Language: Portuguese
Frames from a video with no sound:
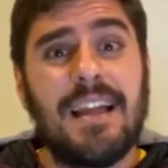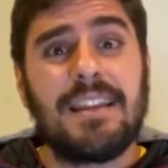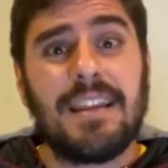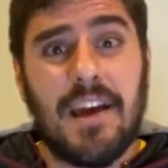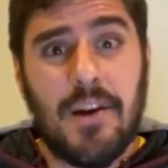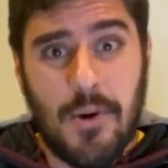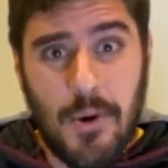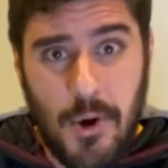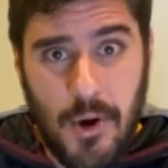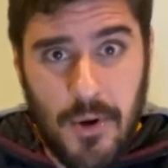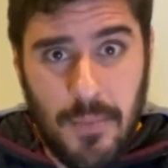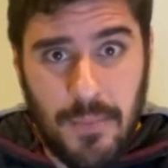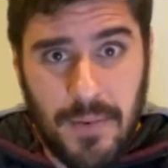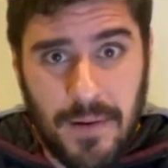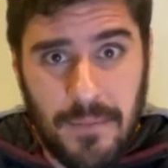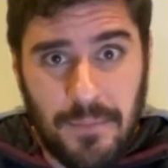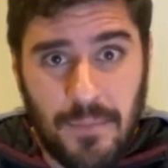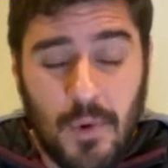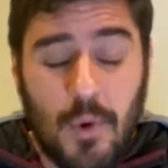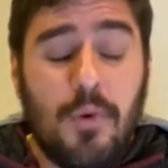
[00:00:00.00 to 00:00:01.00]
na
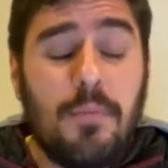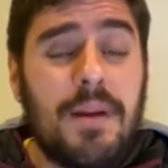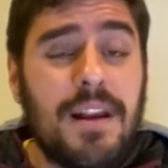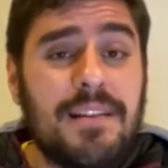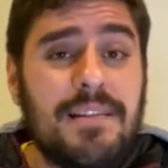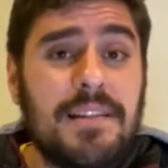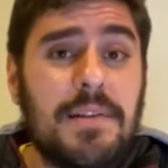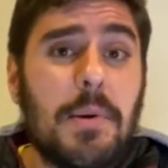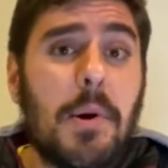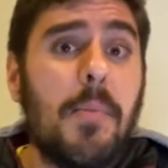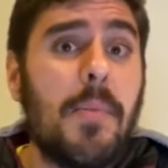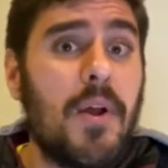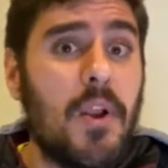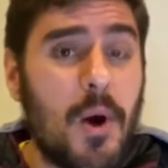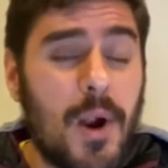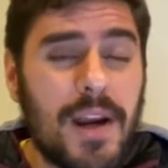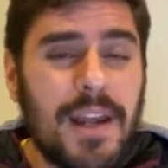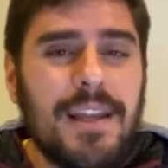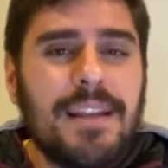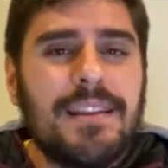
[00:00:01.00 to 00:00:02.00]
Europa. O Brasil é o
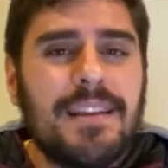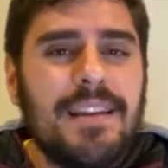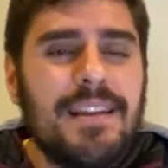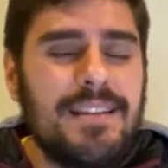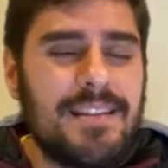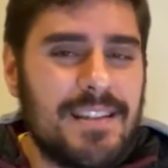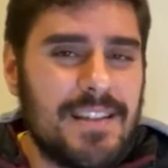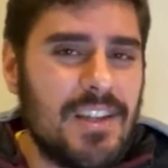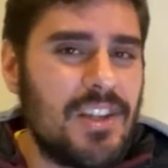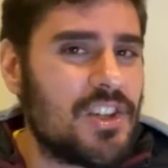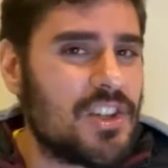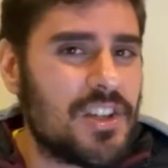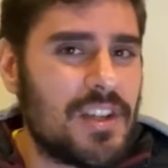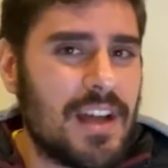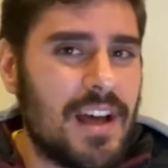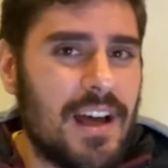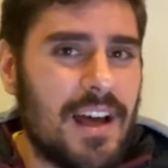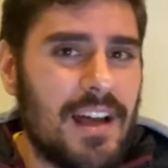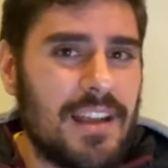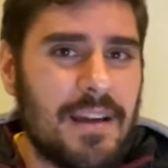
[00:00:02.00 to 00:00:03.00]
melhor que existe
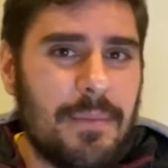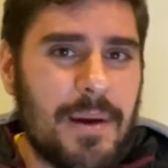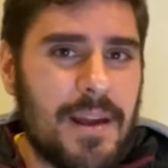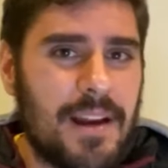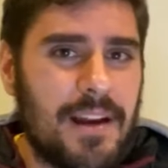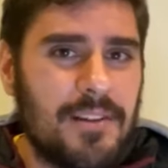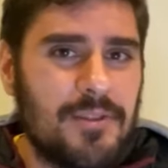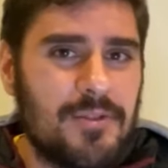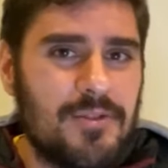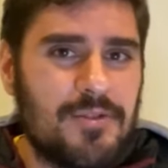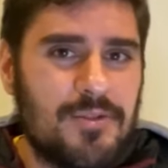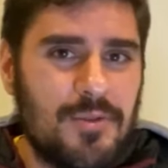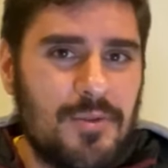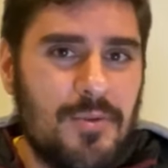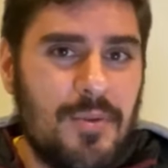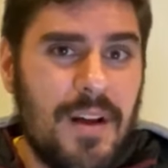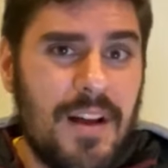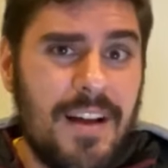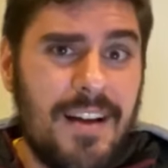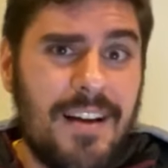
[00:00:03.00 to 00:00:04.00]
na, na América do
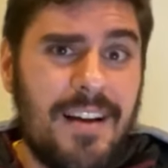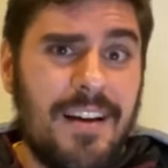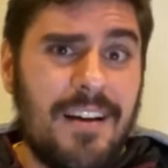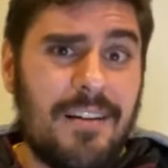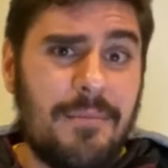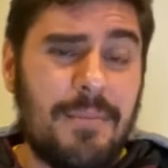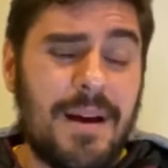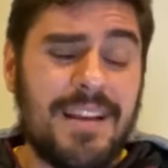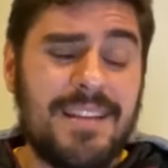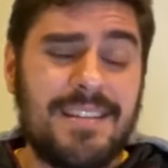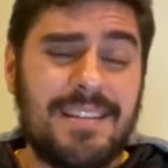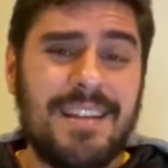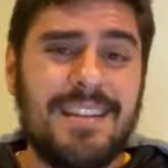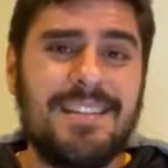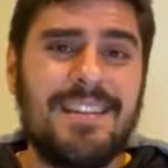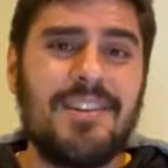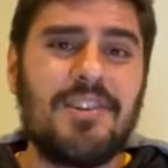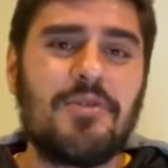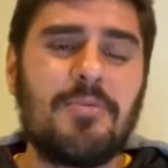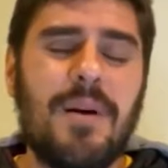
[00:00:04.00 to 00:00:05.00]
Sul, mas
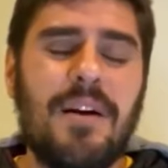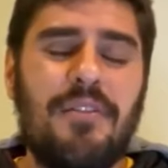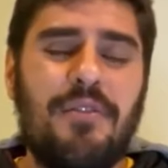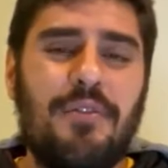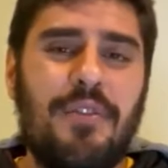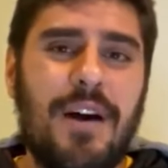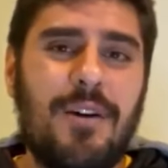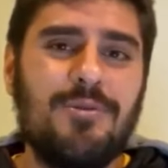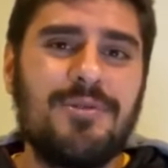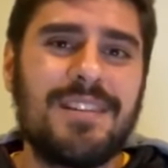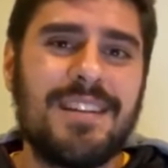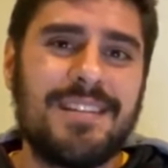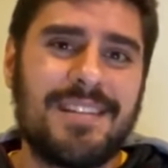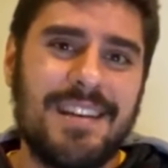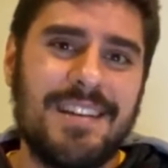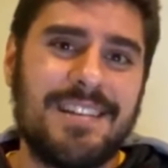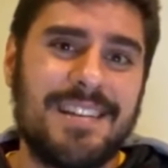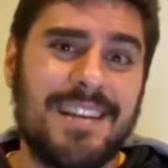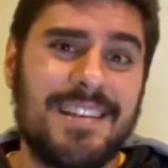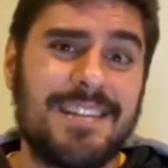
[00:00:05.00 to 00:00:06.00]
existe uma falsa
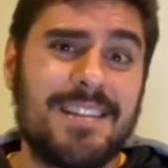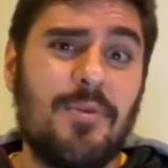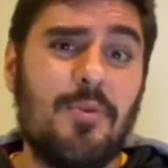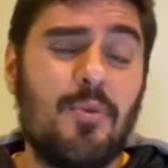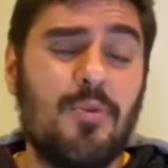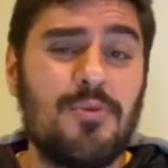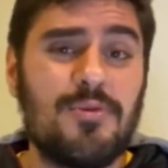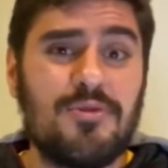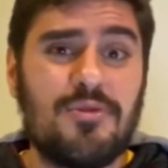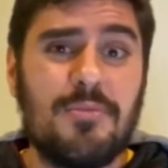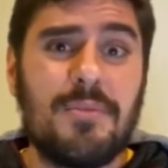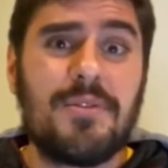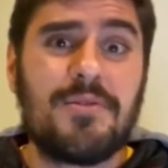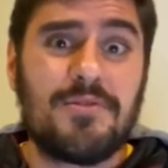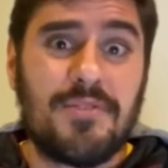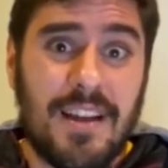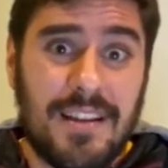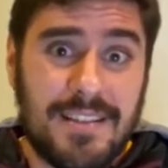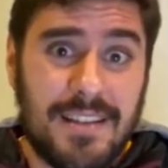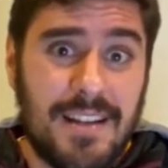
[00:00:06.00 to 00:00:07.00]
sensação com os
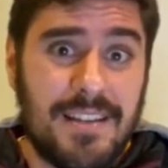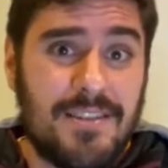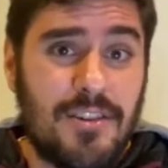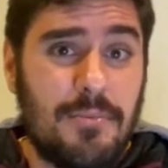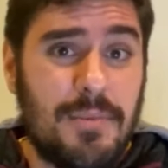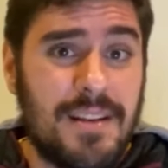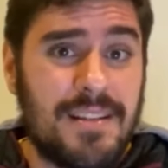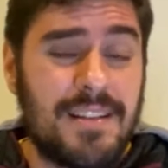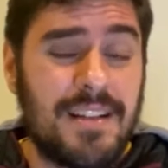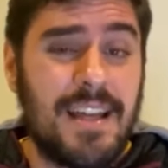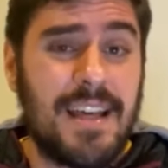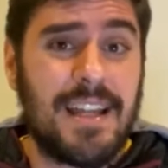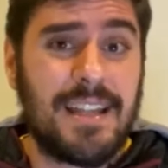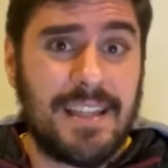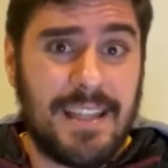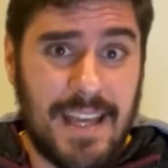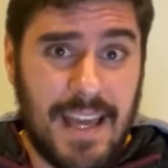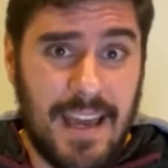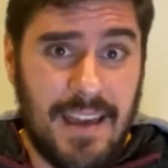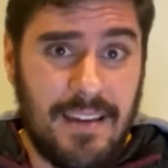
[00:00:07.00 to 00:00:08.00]
números que a seleção brasileira
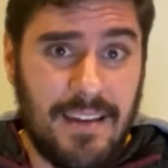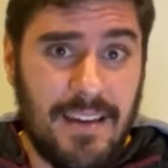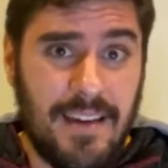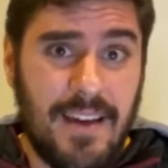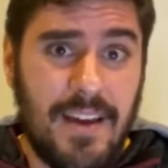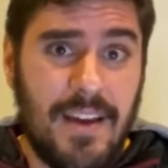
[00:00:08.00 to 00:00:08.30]
tem.